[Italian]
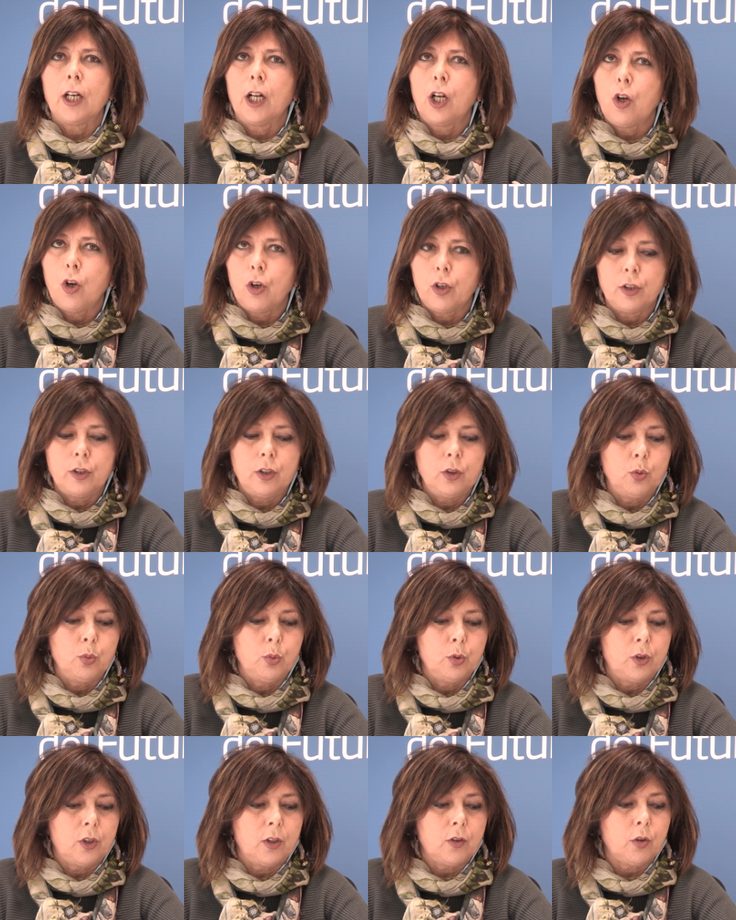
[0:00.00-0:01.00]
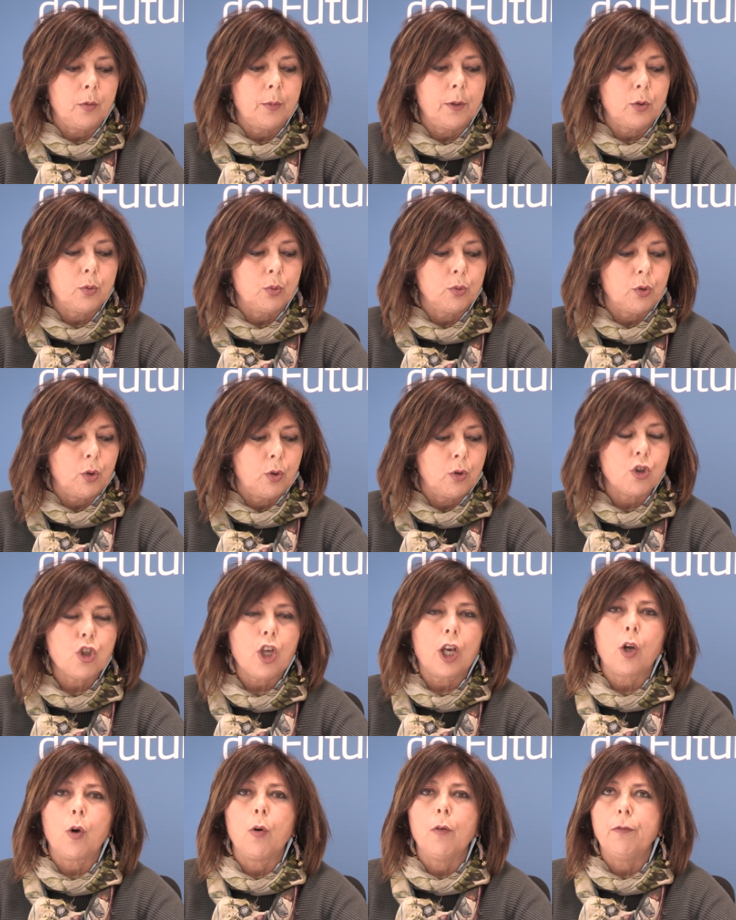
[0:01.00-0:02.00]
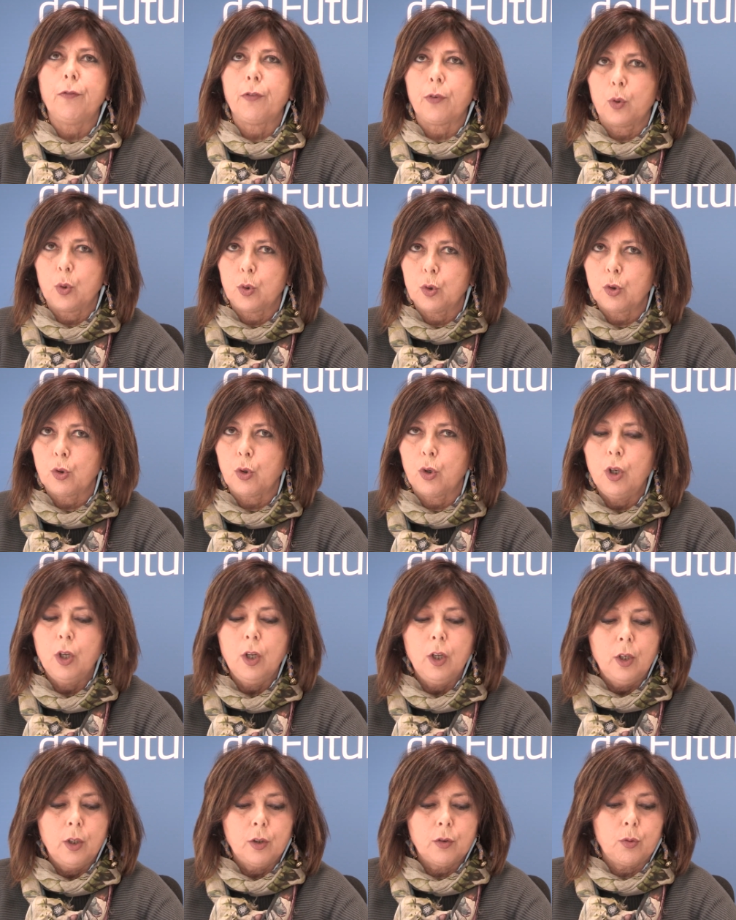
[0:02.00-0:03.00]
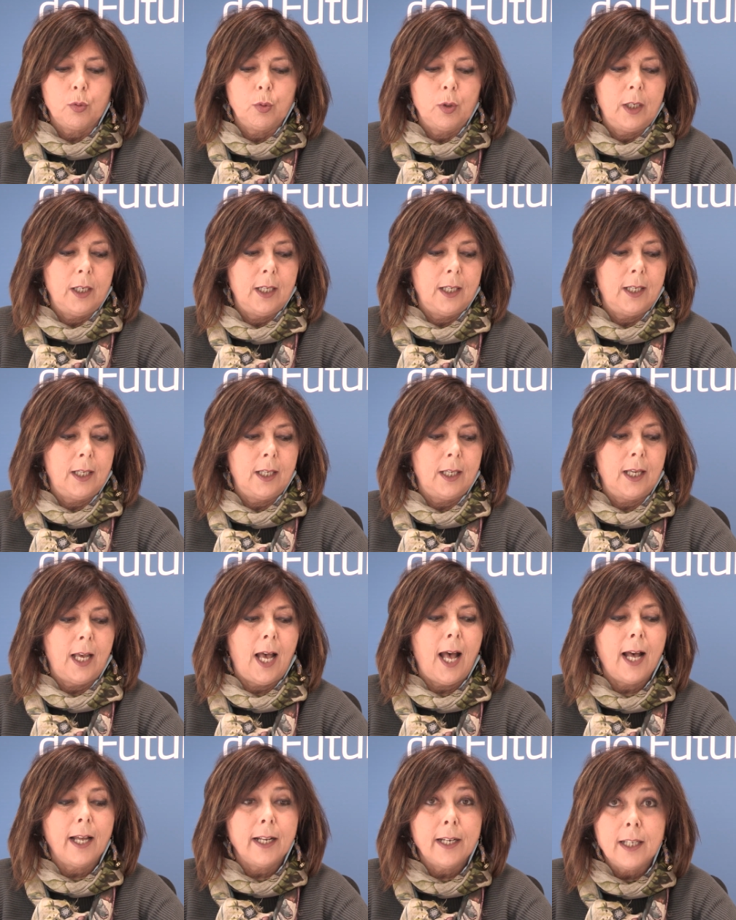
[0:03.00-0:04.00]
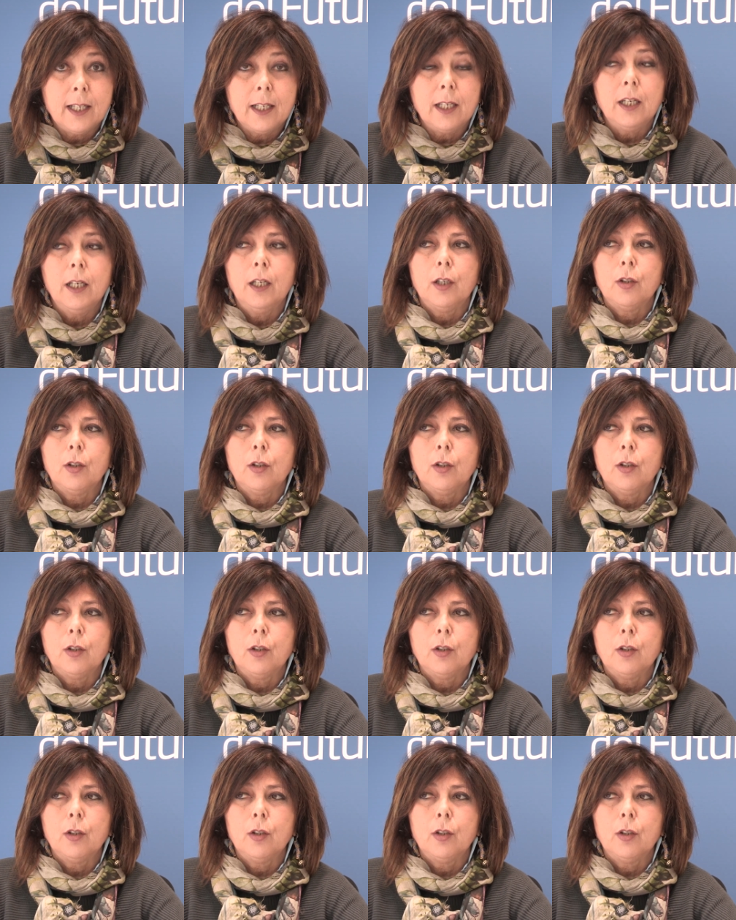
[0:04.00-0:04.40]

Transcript: raccordi tutti e soprattutto non c'è confronto sulle aree